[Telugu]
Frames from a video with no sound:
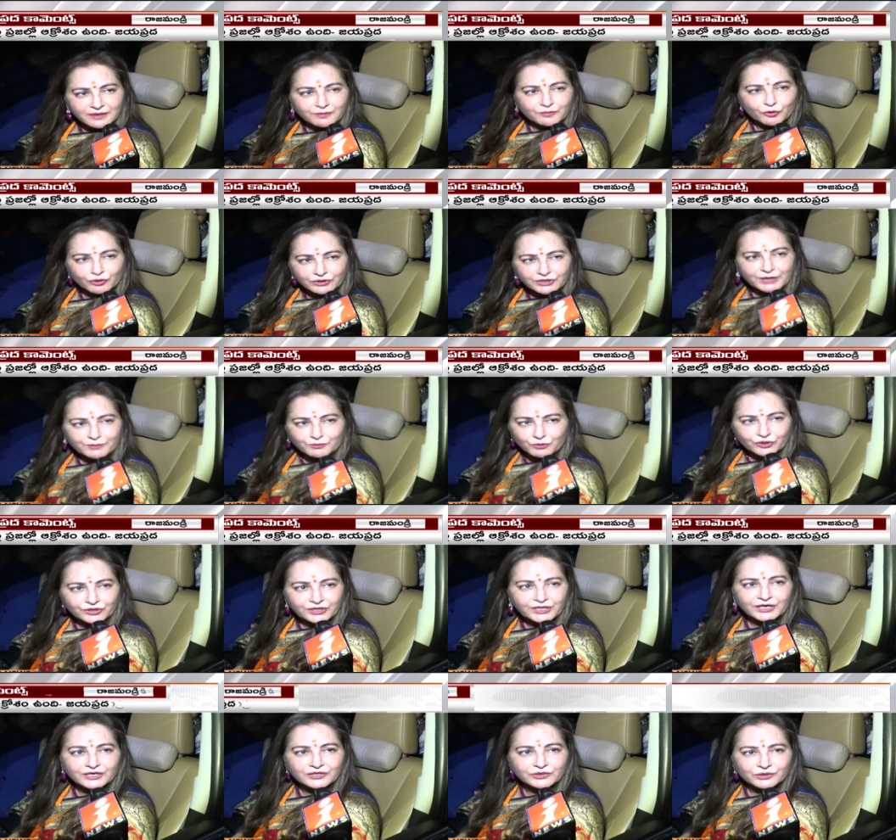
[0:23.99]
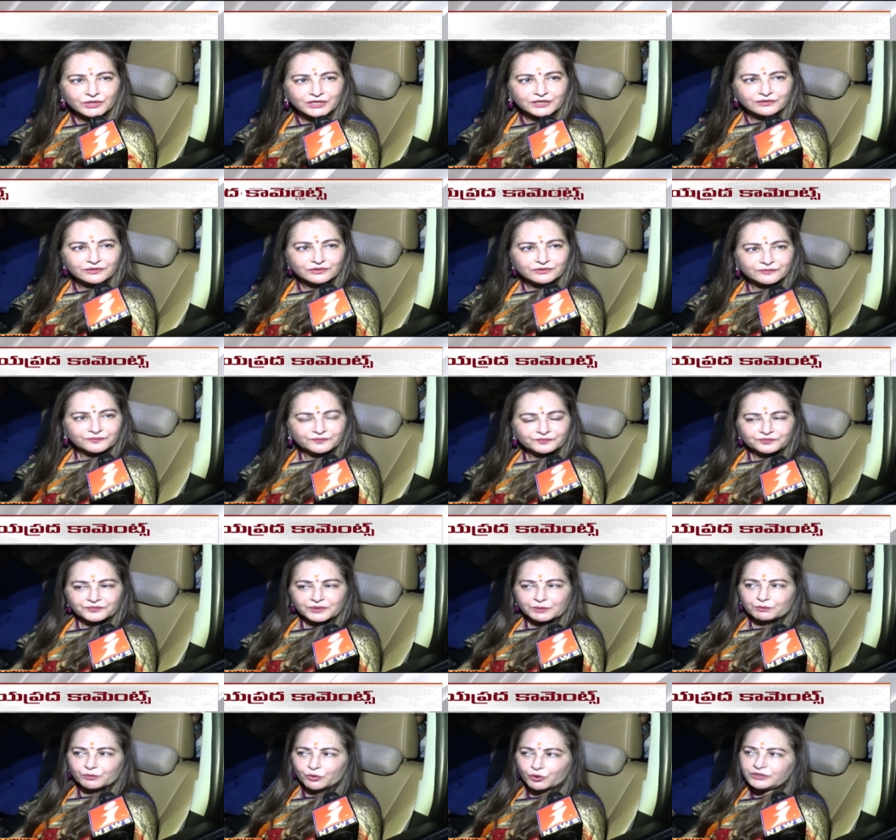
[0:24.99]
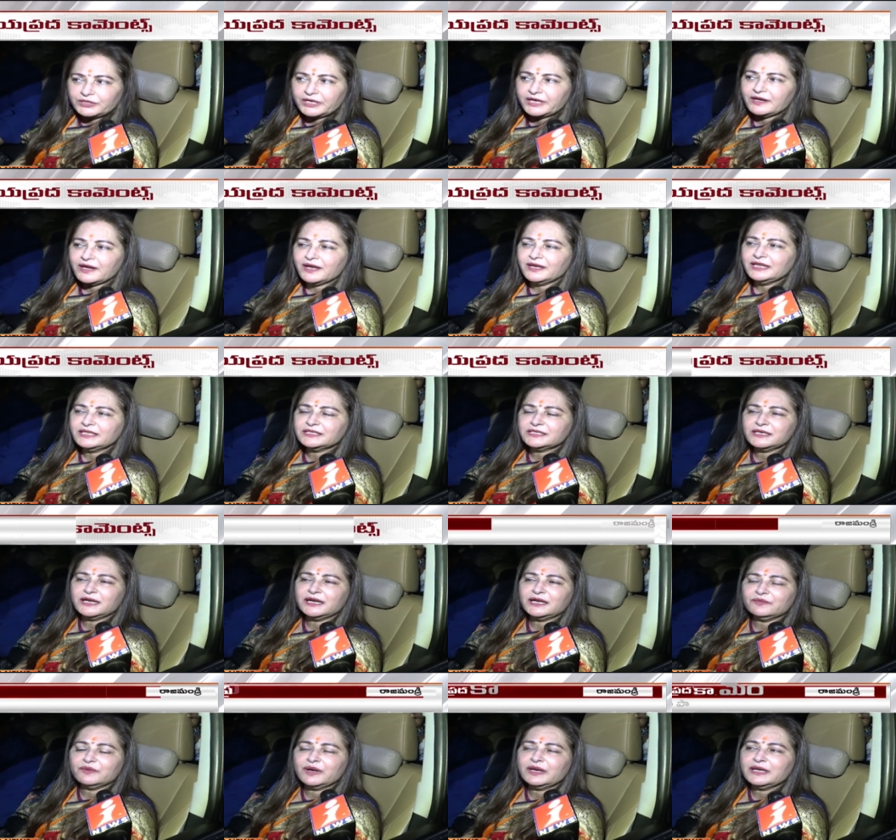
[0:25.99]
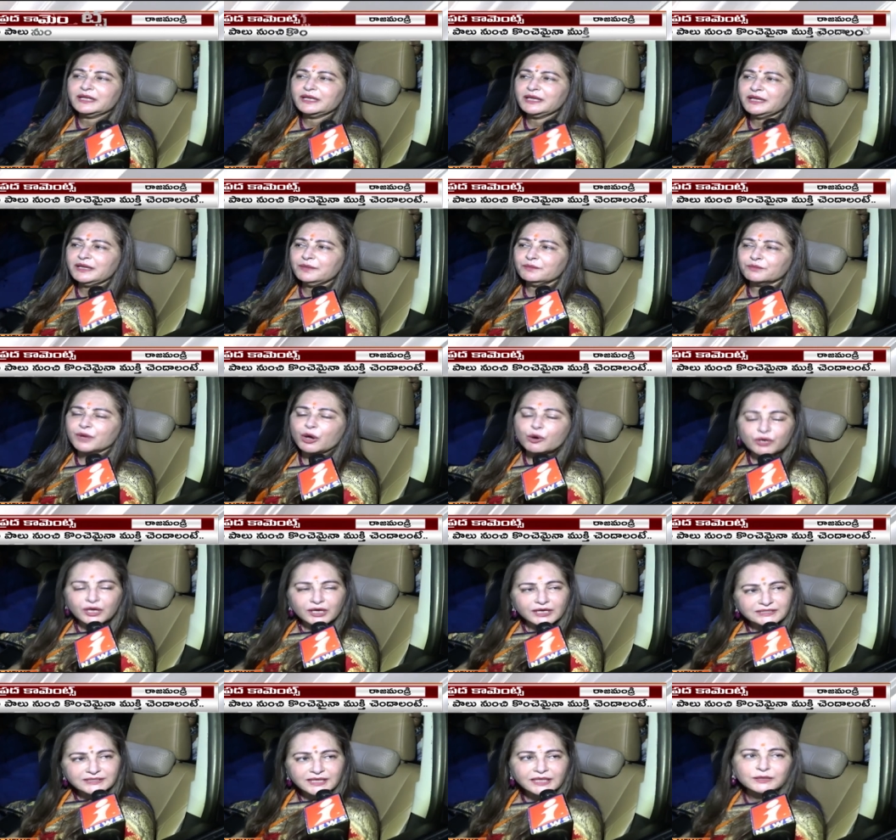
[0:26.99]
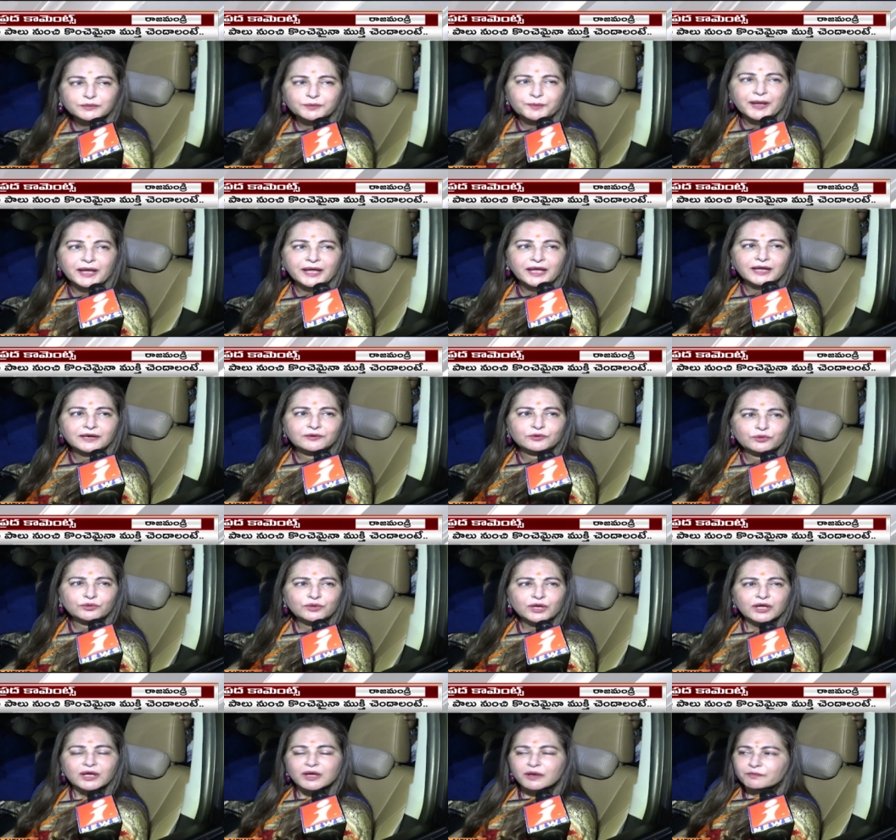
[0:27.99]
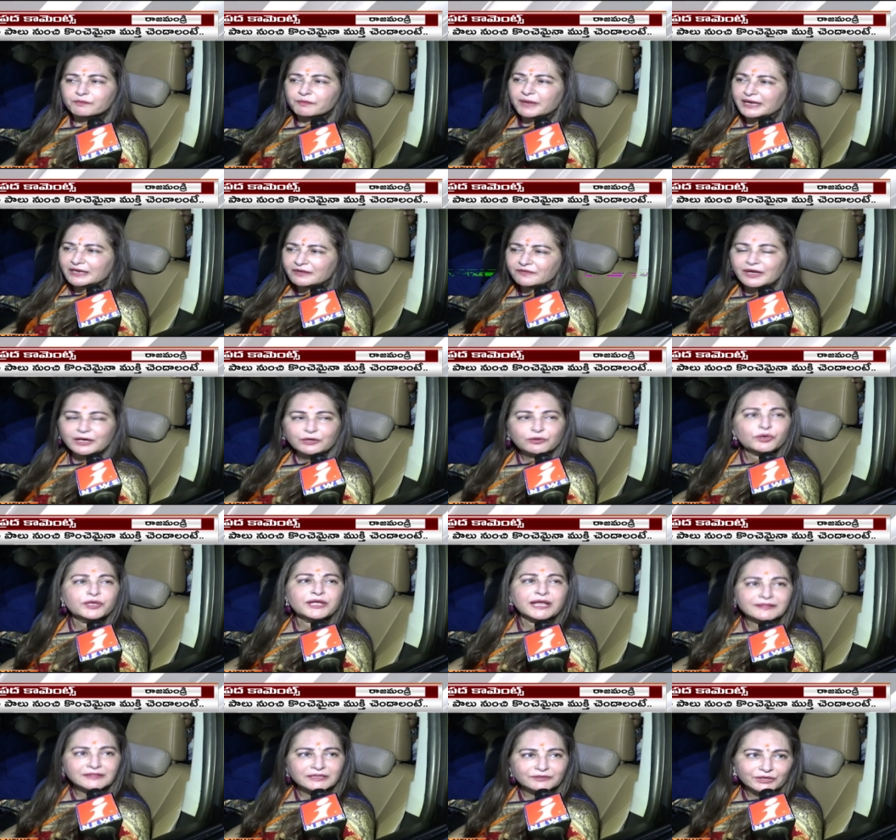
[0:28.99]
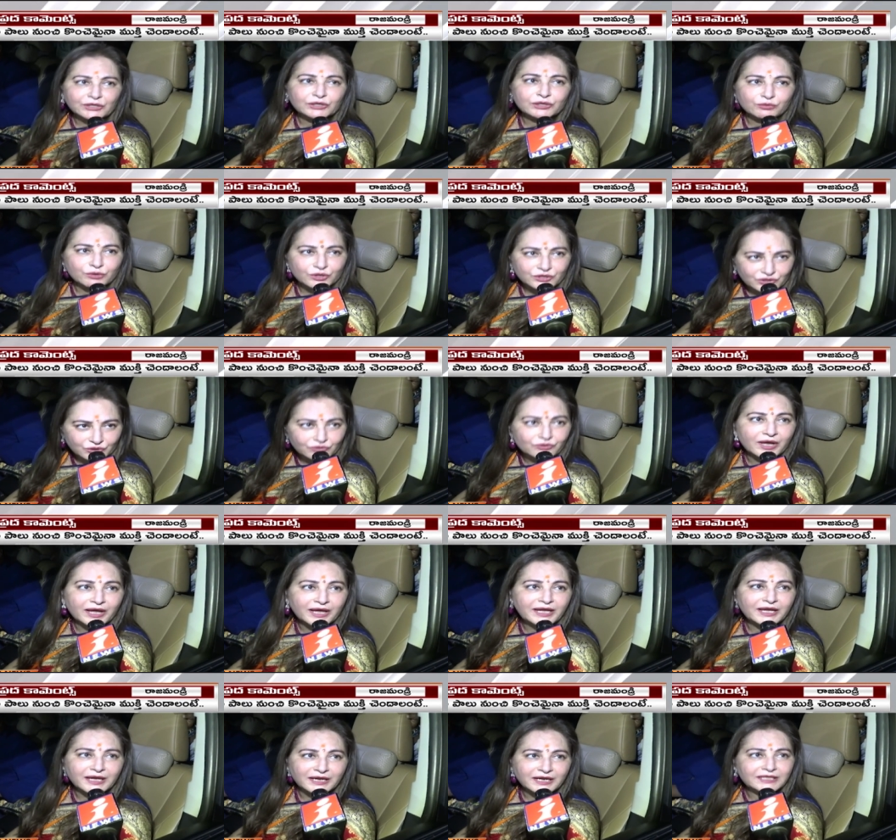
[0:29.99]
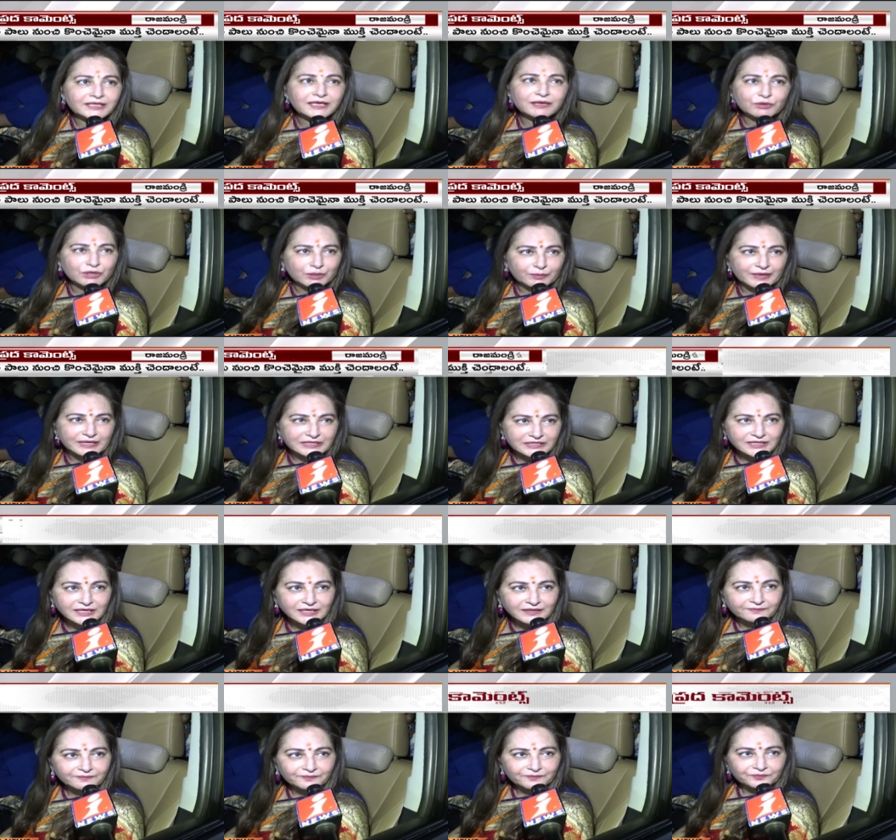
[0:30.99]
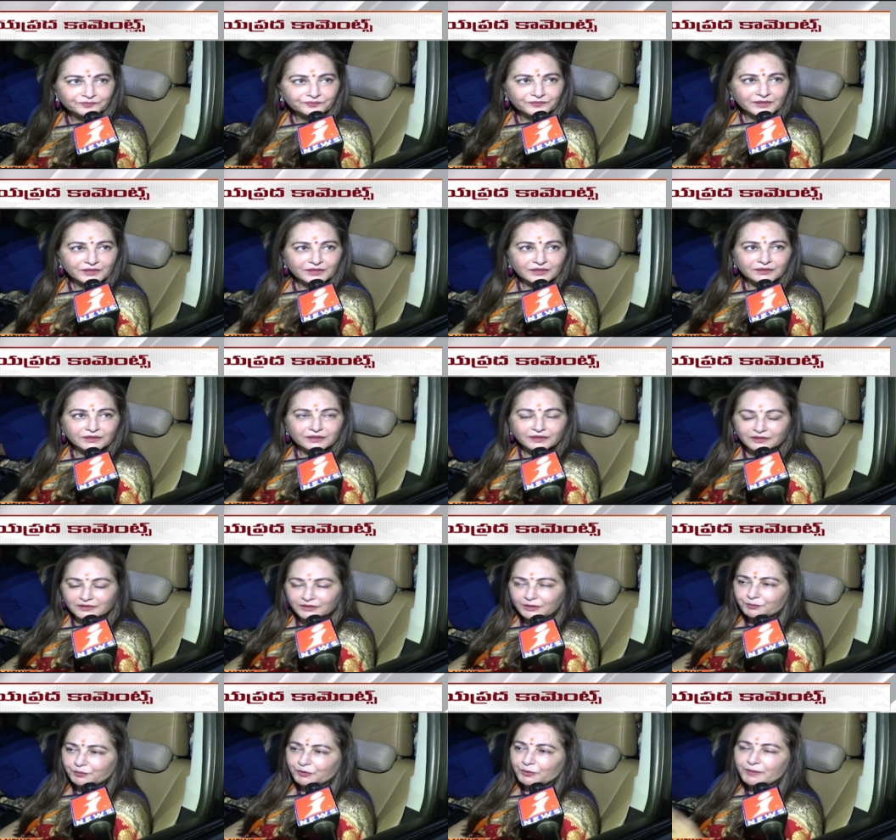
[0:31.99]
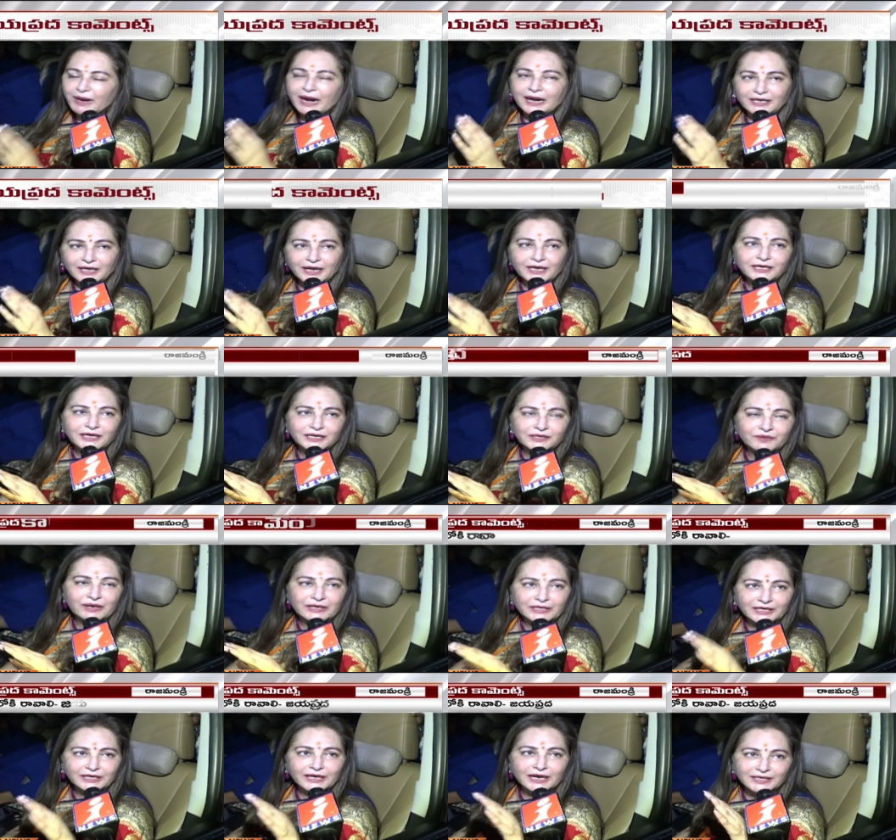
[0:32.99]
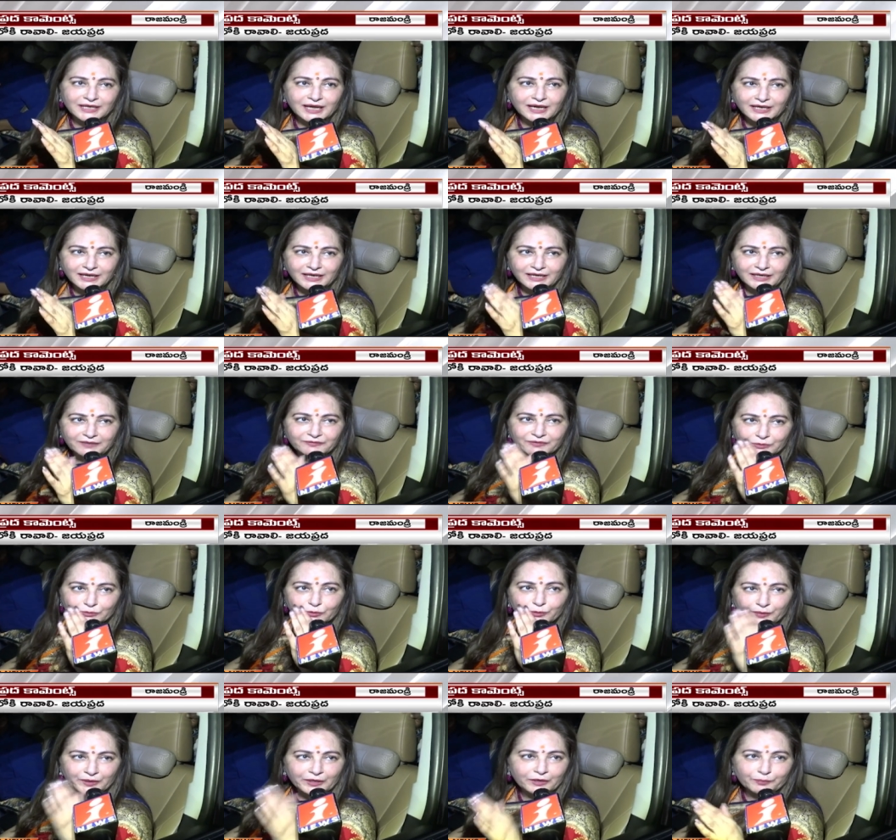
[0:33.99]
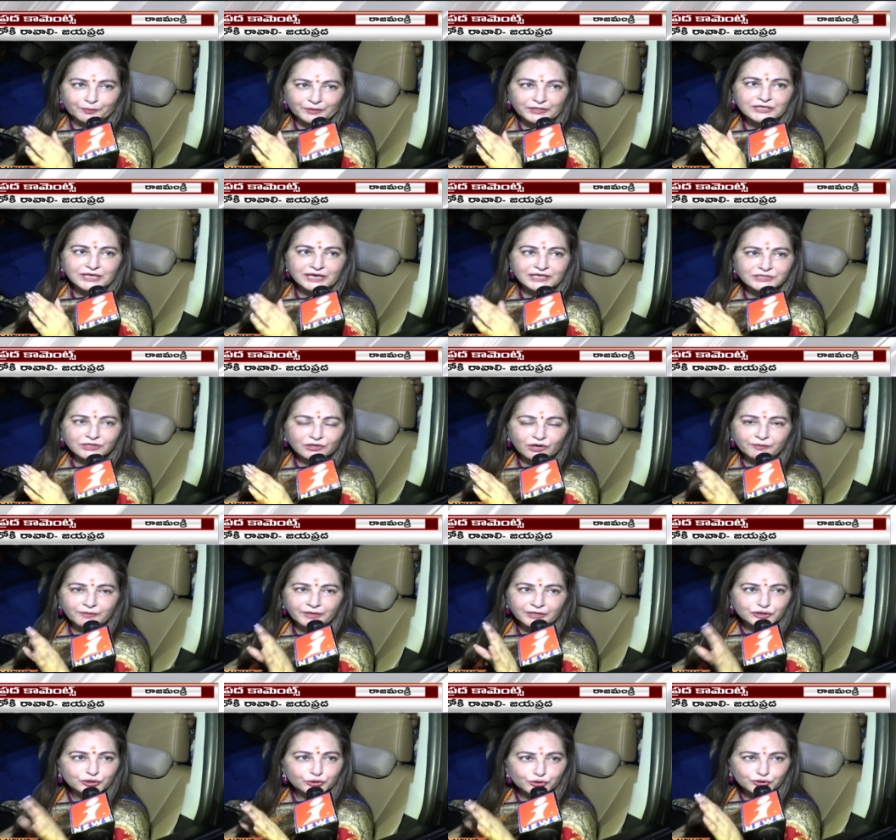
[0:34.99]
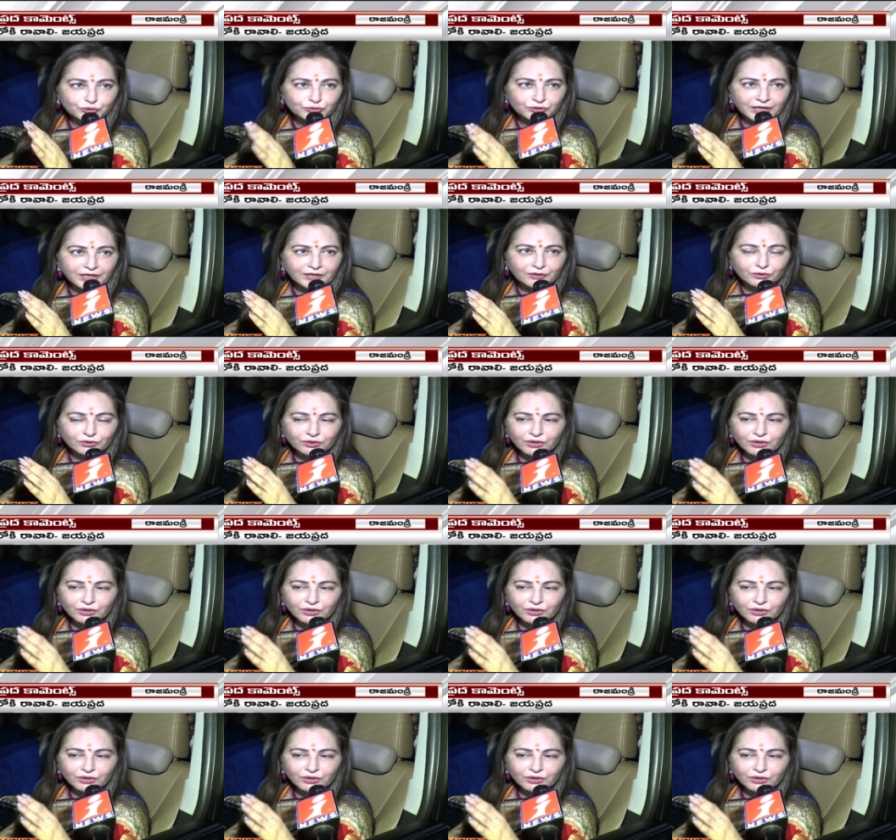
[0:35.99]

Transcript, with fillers: మోదీ మోదీ అంటున్నారు మోదీ గారు ఇచ్చినటువంటి మౌలిక సదుపాయాలు మన వరకు ఎంతవరకు వస్తున్నాయి అనేదే ఒక ప్రశ్న ఇప్పుడు మాట్లాడేటువంటి నడ్డా గారి ఉప ఉపన్యాసంలో మీరు చూసుంటారు